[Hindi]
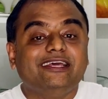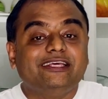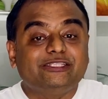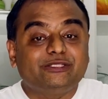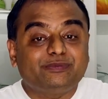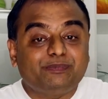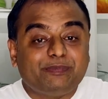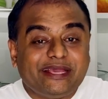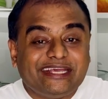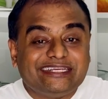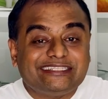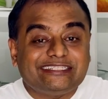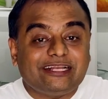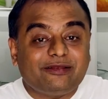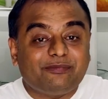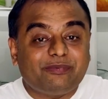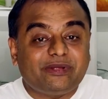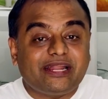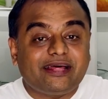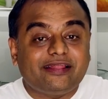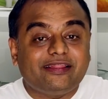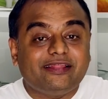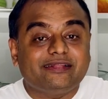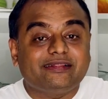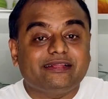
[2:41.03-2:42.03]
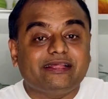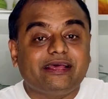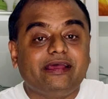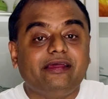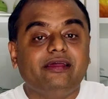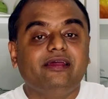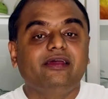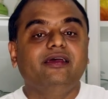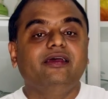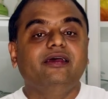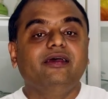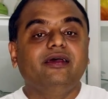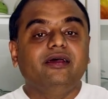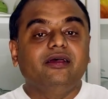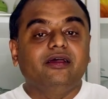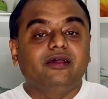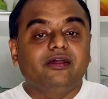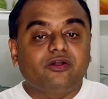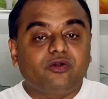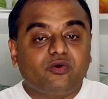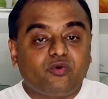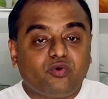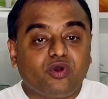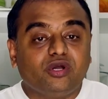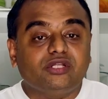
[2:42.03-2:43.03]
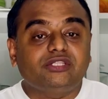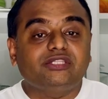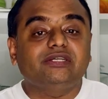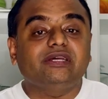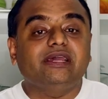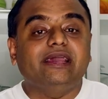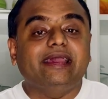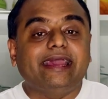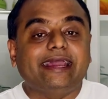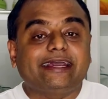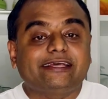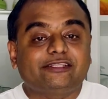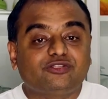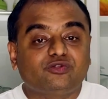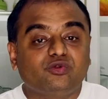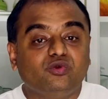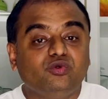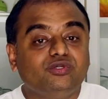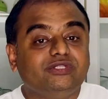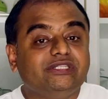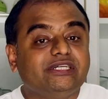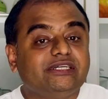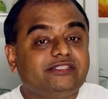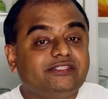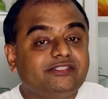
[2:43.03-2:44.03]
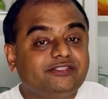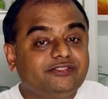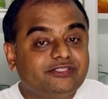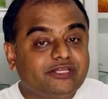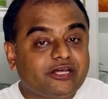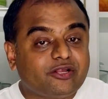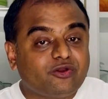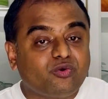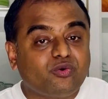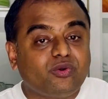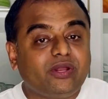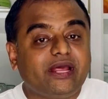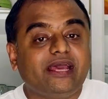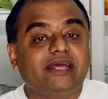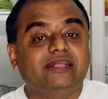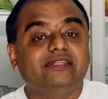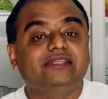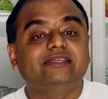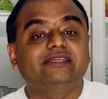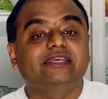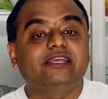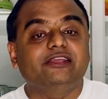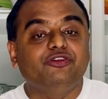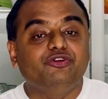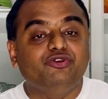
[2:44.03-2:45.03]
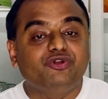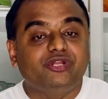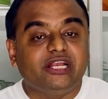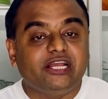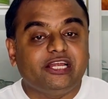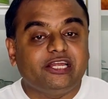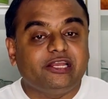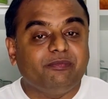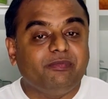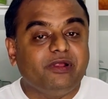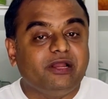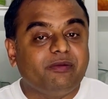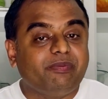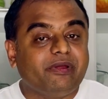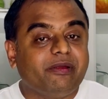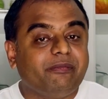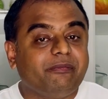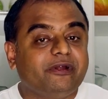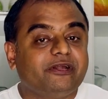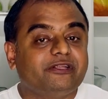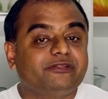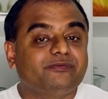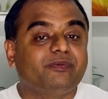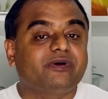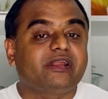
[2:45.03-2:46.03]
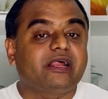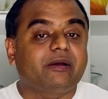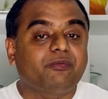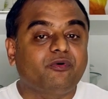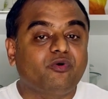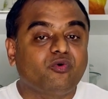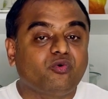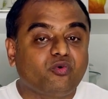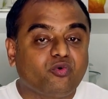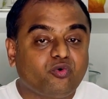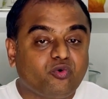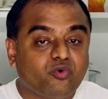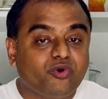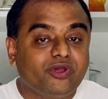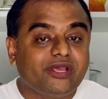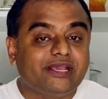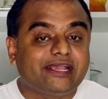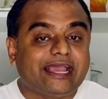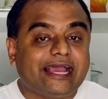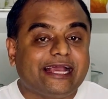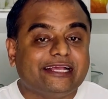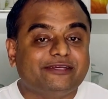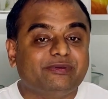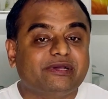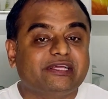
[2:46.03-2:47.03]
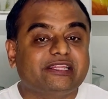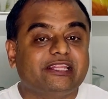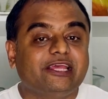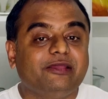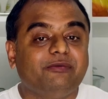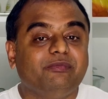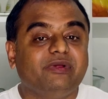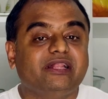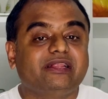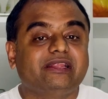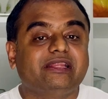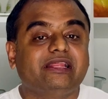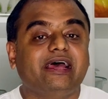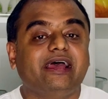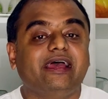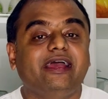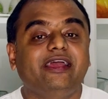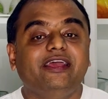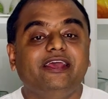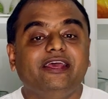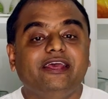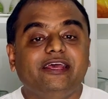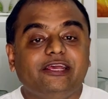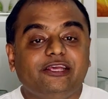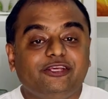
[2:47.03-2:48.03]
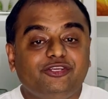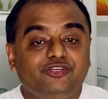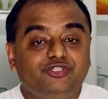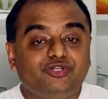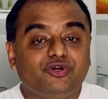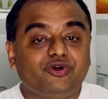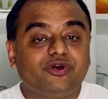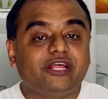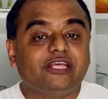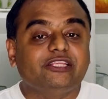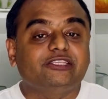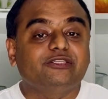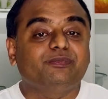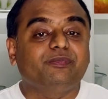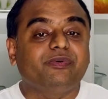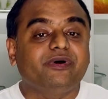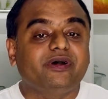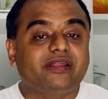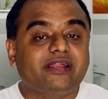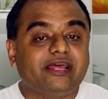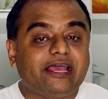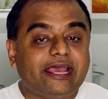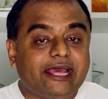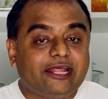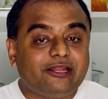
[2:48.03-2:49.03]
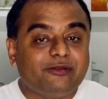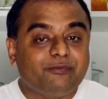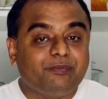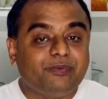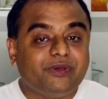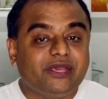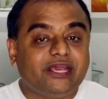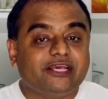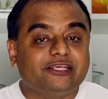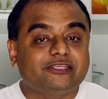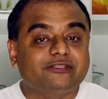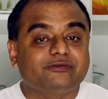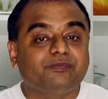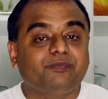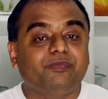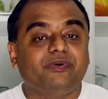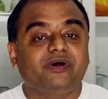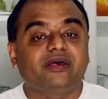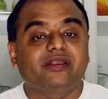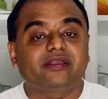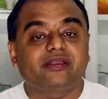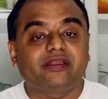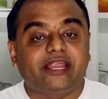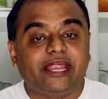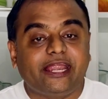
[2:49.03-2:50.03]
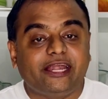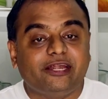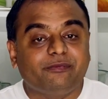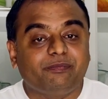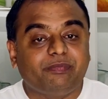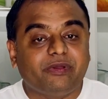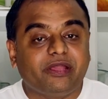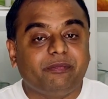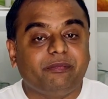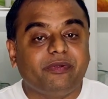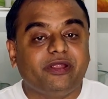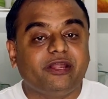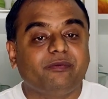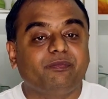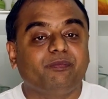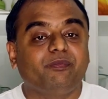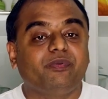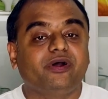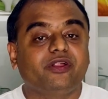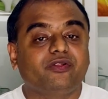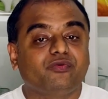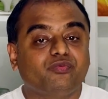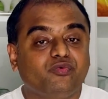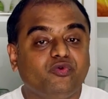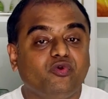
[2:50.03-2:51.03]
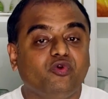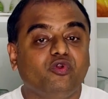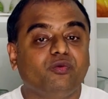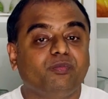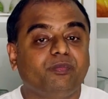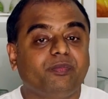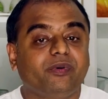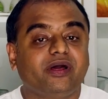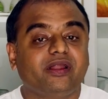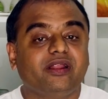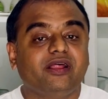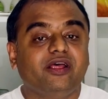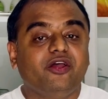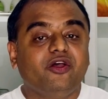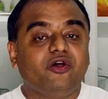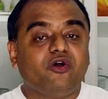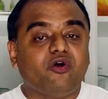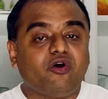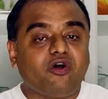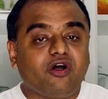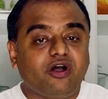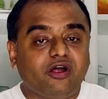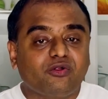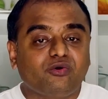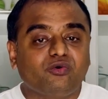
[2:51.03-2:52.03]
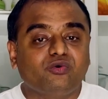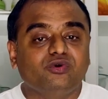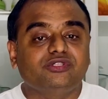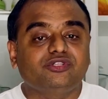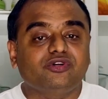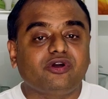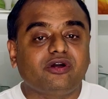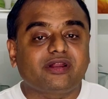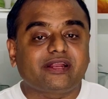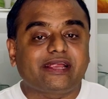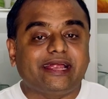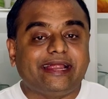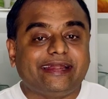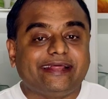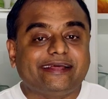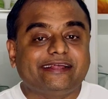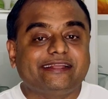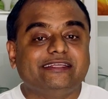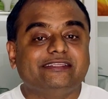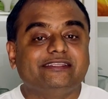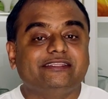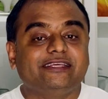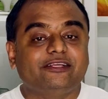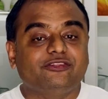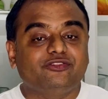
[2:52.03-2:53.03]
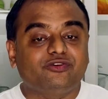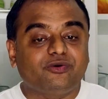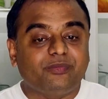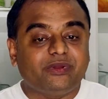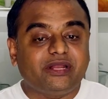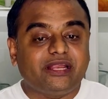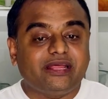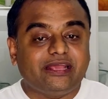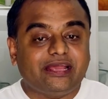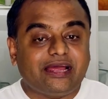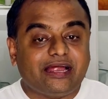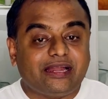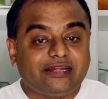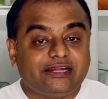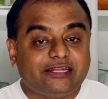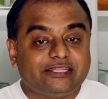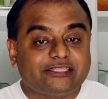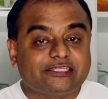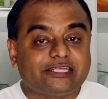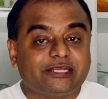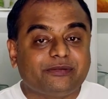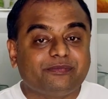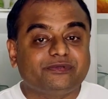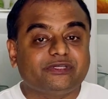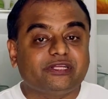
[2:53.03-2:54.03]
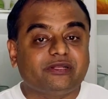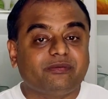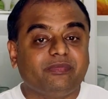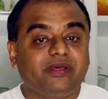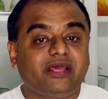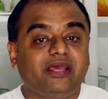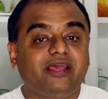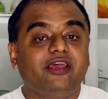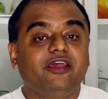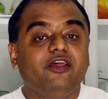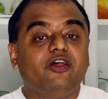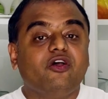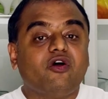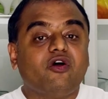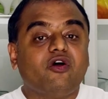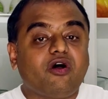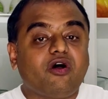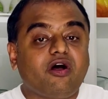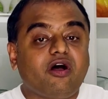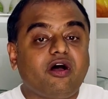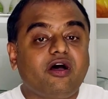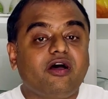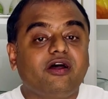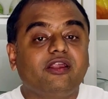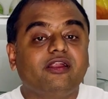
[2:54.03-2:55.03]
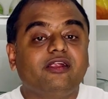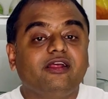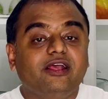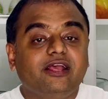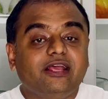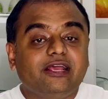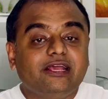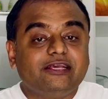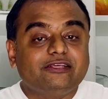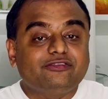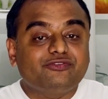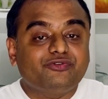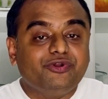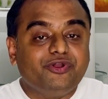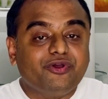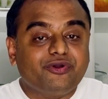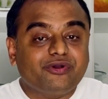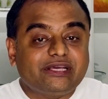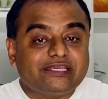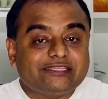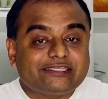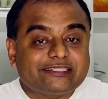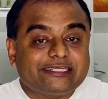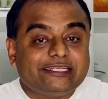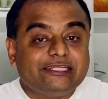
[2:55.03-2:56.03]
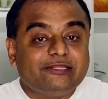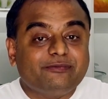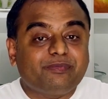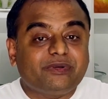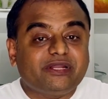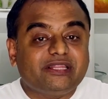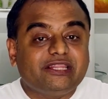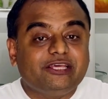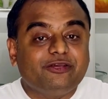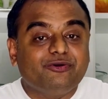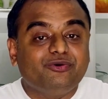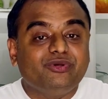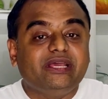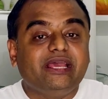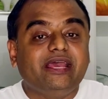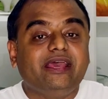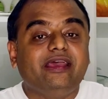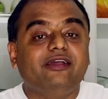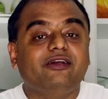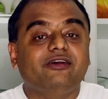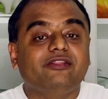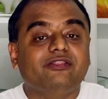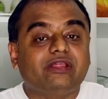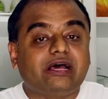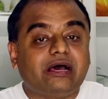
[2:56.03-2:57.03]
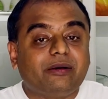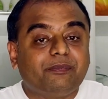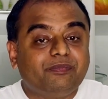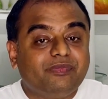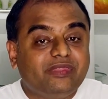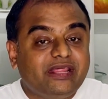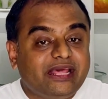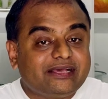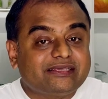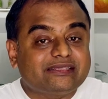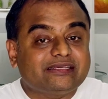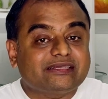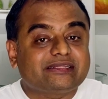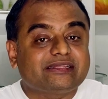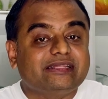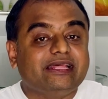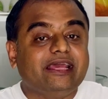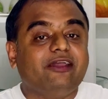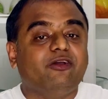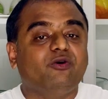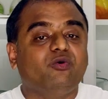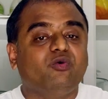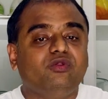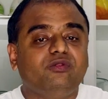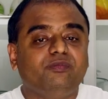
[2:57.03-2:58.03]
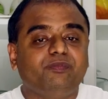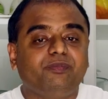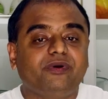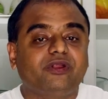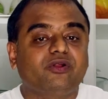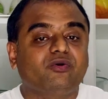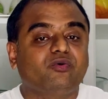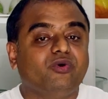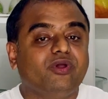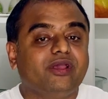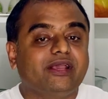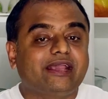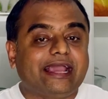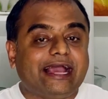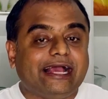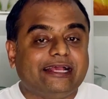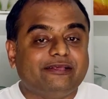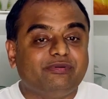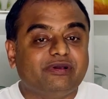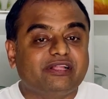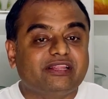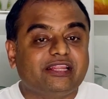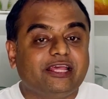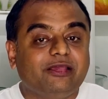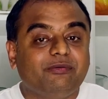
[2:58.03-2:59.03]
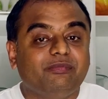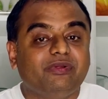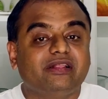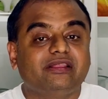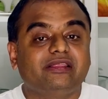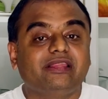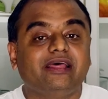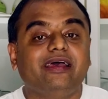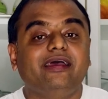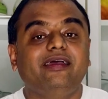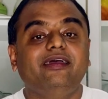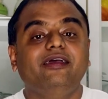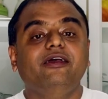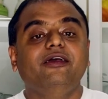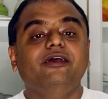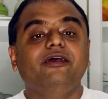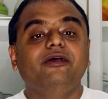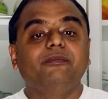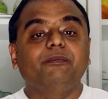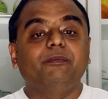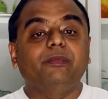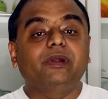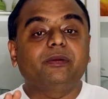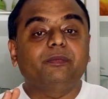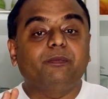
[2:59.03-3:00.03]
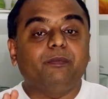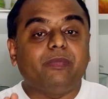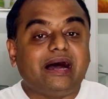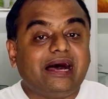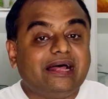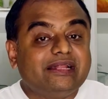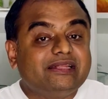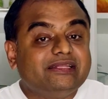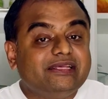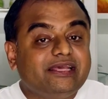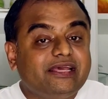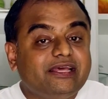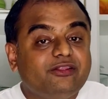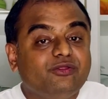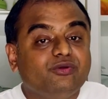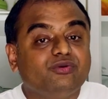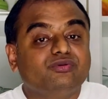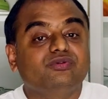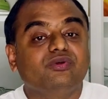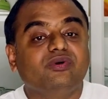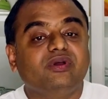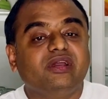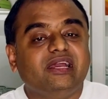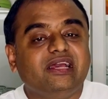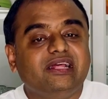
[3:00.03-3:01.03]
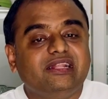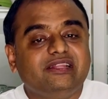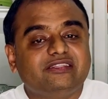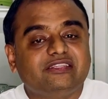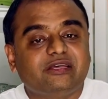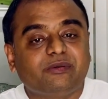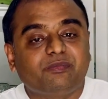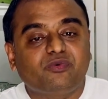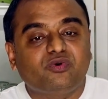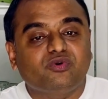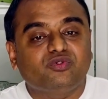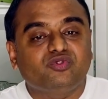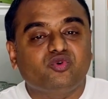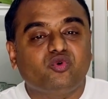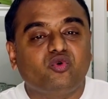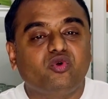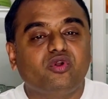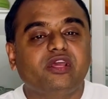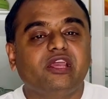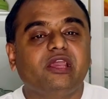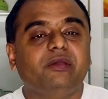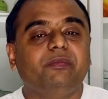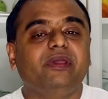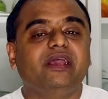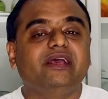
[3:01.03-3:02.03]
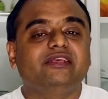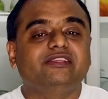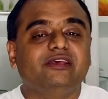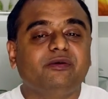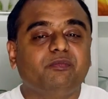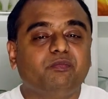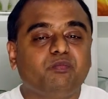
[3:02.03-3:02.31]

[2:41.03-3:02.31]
स्पेशल बना देता है कुछ एक्सक्लूजन्स जरूर है जैसे यूटिलिटी बिल पेमेंट्स पर आपको कोई कैशबैक नहीं मिलता है इंश्योरेंस पर एनपीएस पर रेंट पेमेंट पर फ्यूल पर और कुछ और कैटेगरीज है जो मैंने यहाँ डिस्क्रिप्शन में और इस वीडियो की स्क्रीन पर दी हुई है आप देख सकते हैं उन पर कोई कैशबैक नहीं मिलता है बट बात यह है दोस्तों इन सबको छोड़ के भी ऐसे